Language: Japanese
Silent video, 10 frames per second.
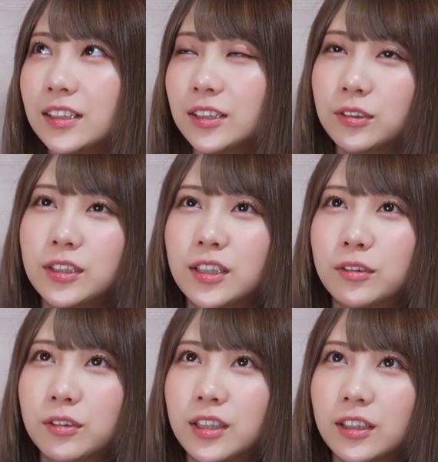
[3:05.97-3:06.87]
一人で
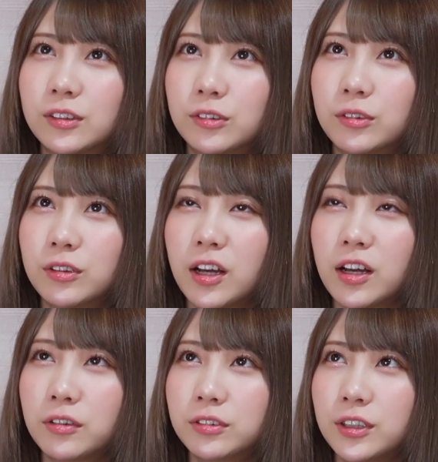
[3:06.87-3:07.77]
撮っていく動画
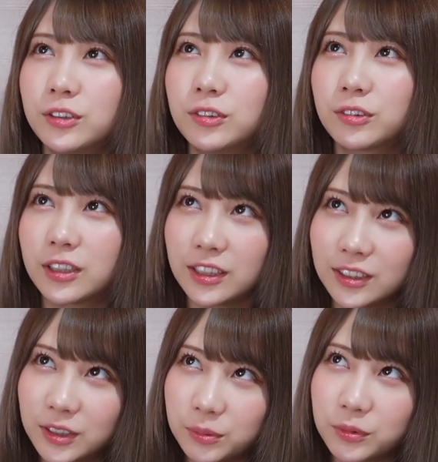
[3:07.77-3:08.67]
が増えるの
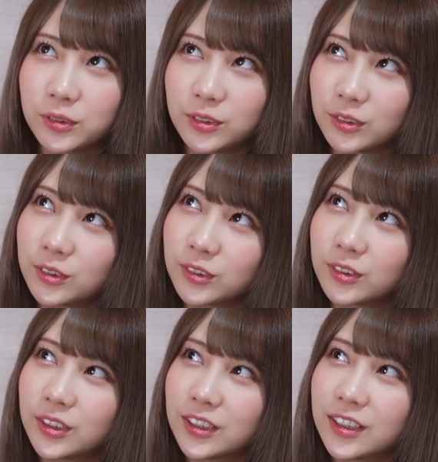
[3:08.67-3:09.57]
かって思う
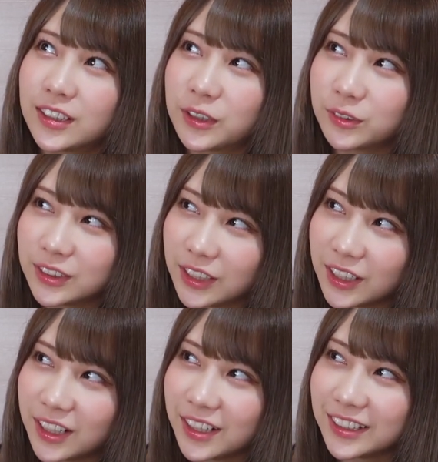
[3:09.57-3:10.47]
となおさ
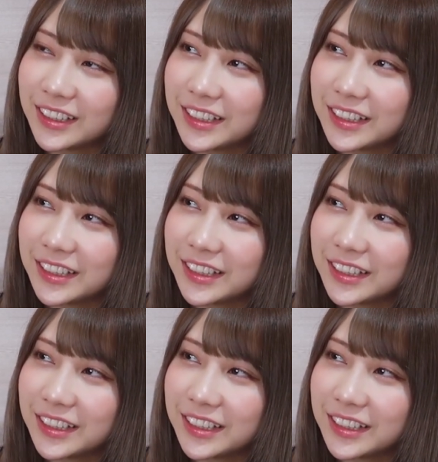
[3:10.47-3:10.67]
ら